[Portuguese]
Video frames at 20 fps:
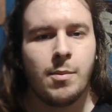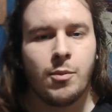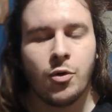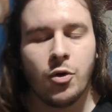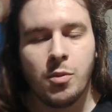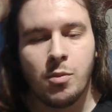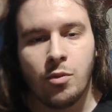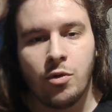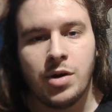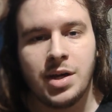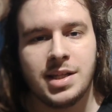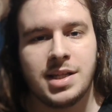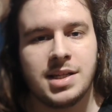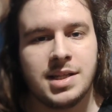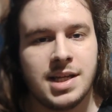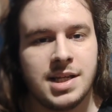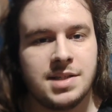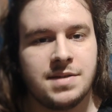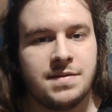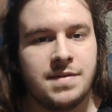por muitas
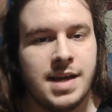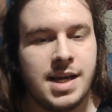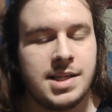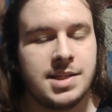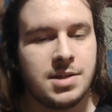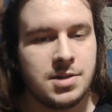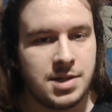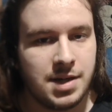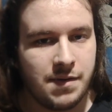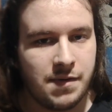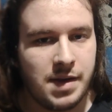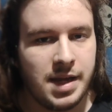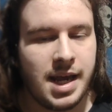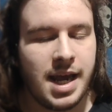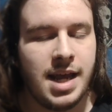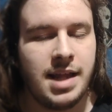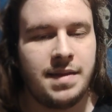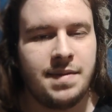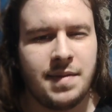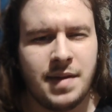das vezes eu já
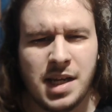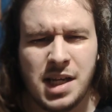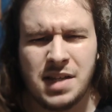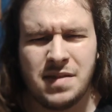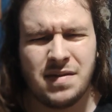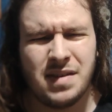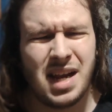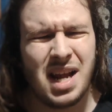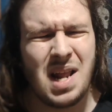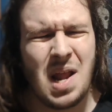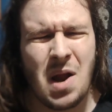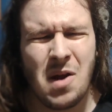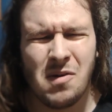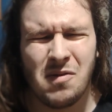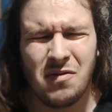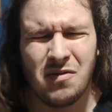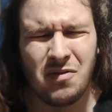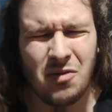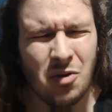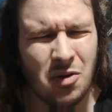fiquei triste, fiquei
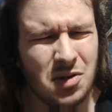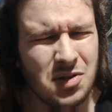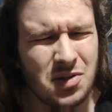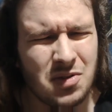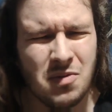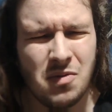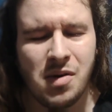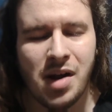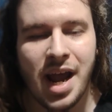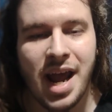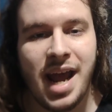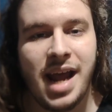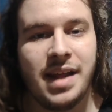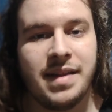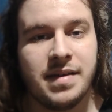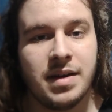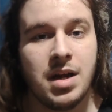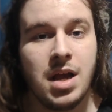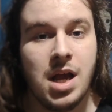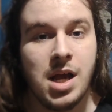nervoso com
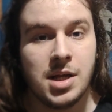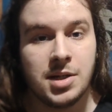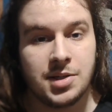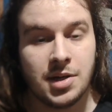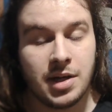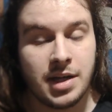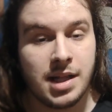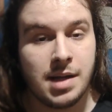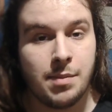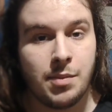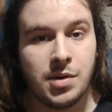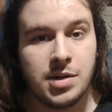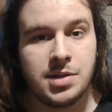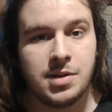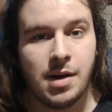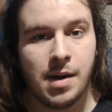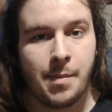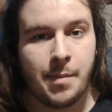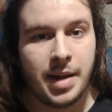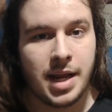hater, só que depois
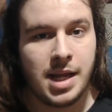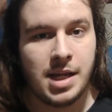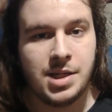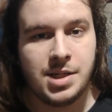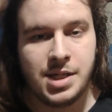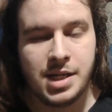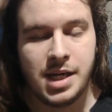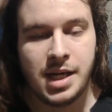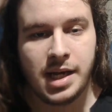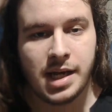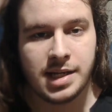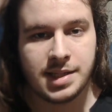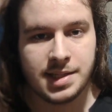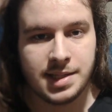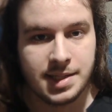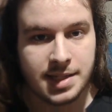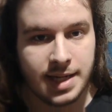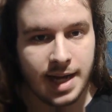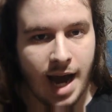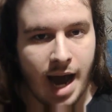eu aprendi que
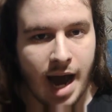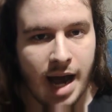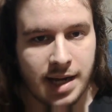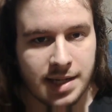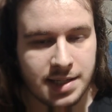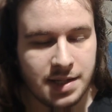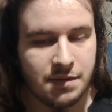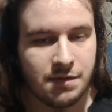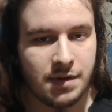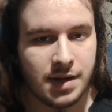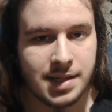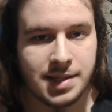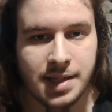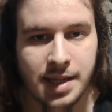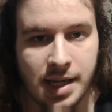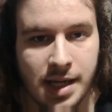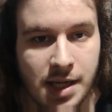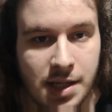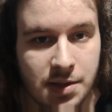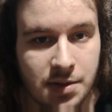esses caras que
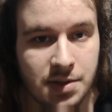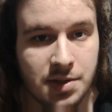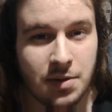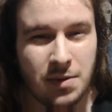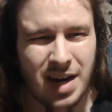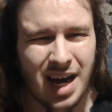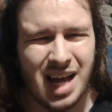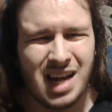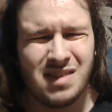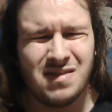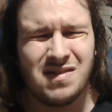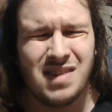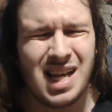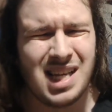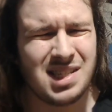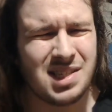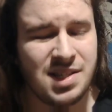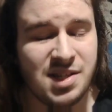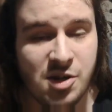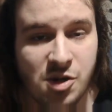fazem isso são caras
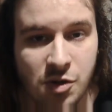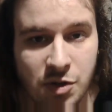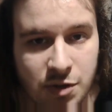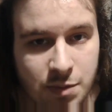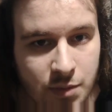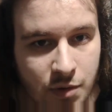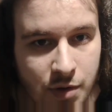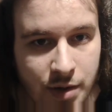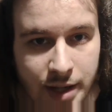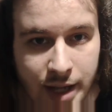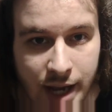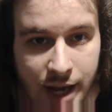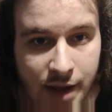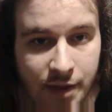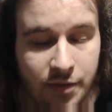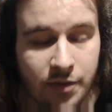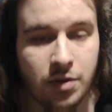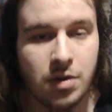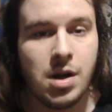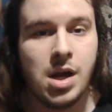vazios por
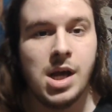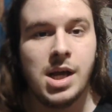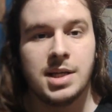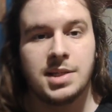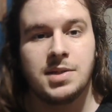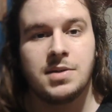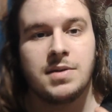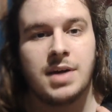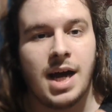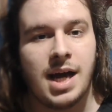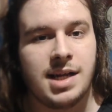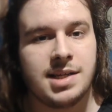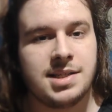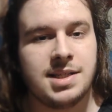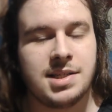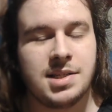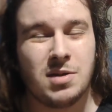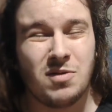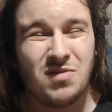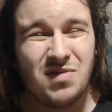dentro, são caras que
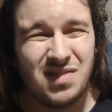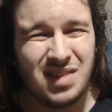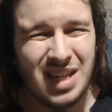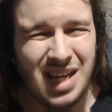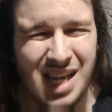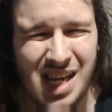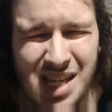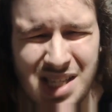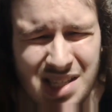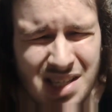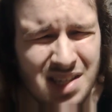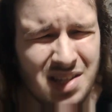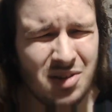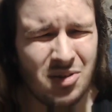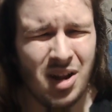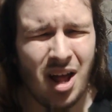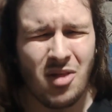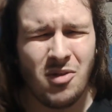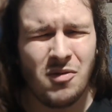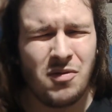são tristes, que estão
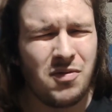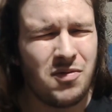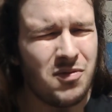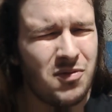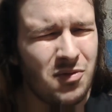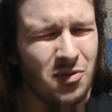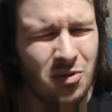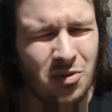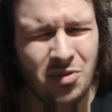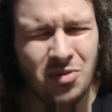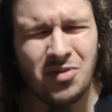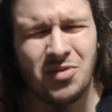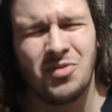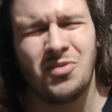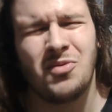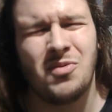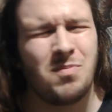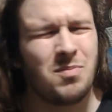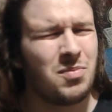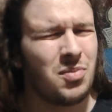lá no fundo
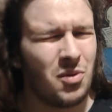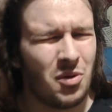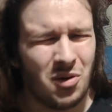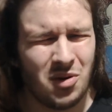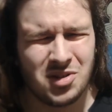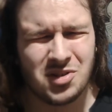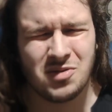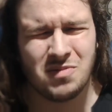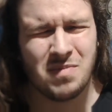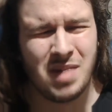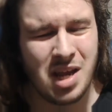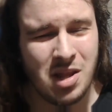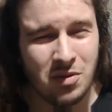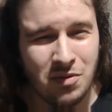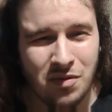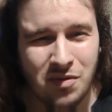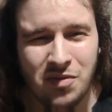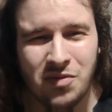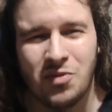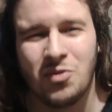do poço, bem no
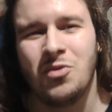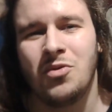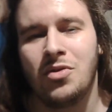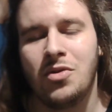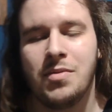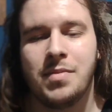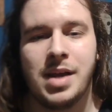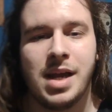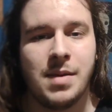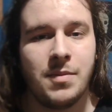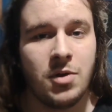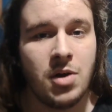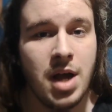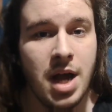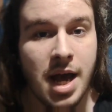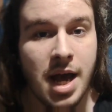fundo mesmo,